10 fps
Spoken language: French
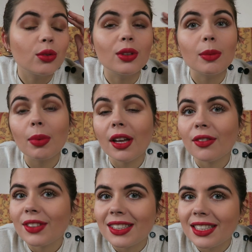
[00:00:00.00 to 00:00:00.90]
je n'ai pas
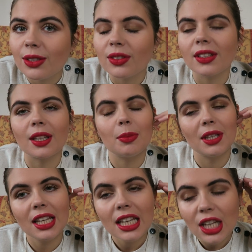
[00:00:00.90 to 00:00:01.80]
investi dans un
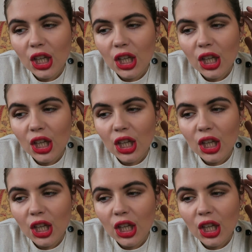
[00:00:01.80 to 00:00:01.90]
trépied.